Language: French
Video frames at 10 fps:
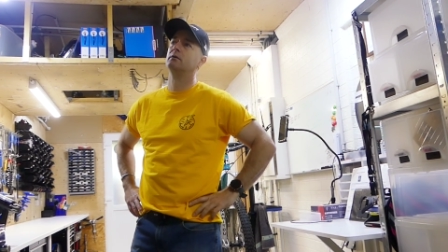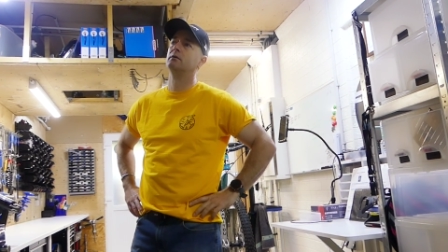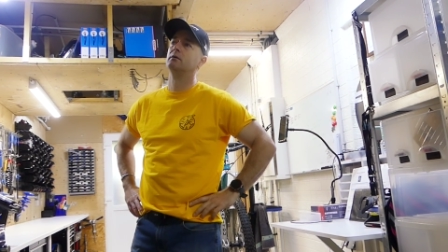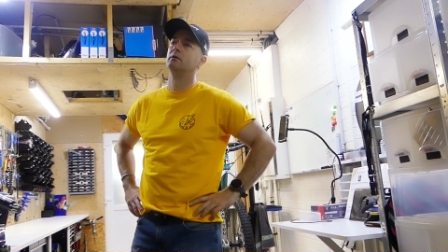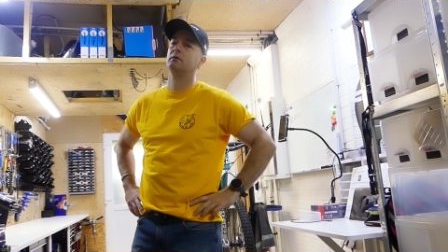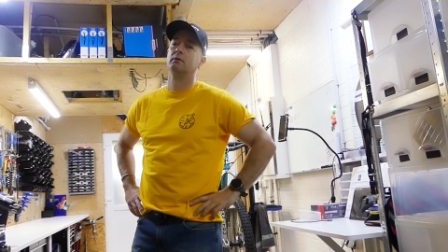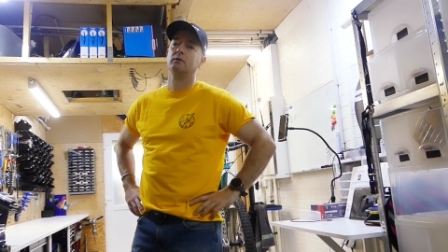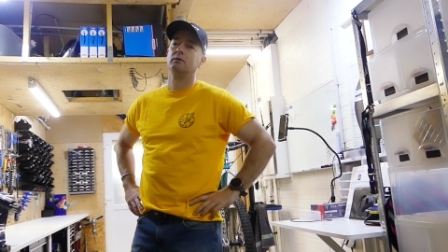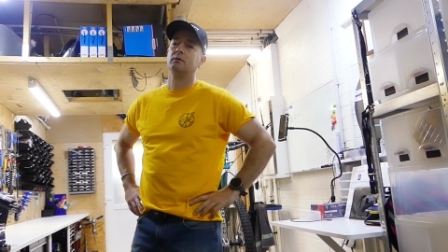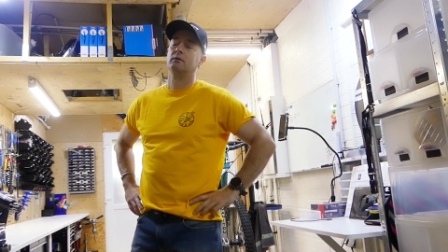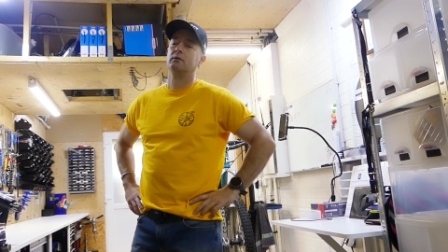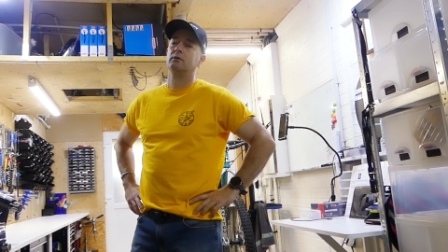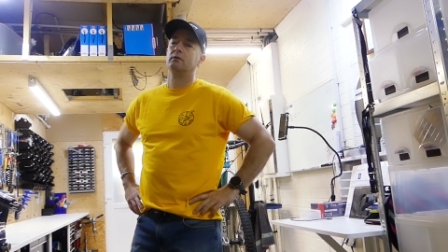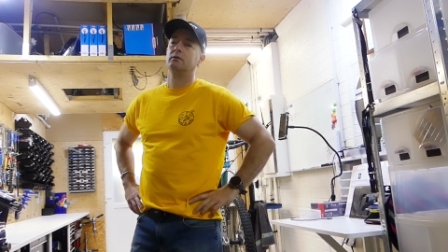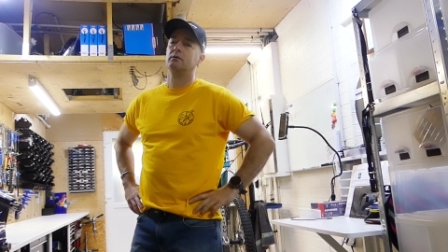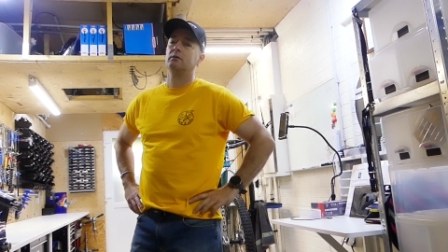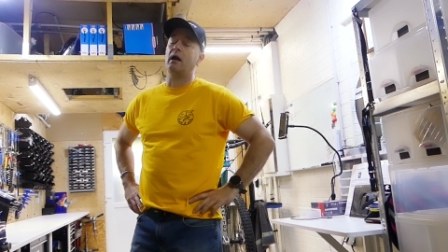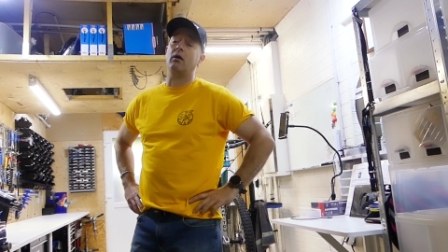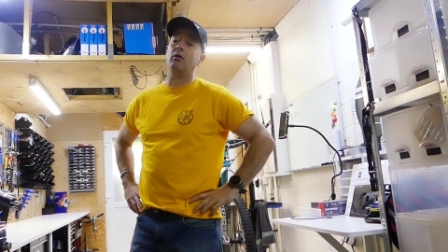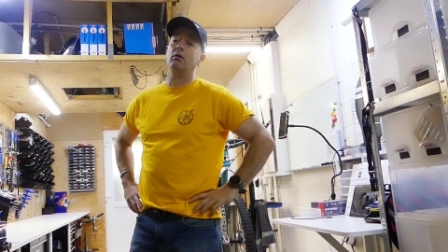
Et Alors,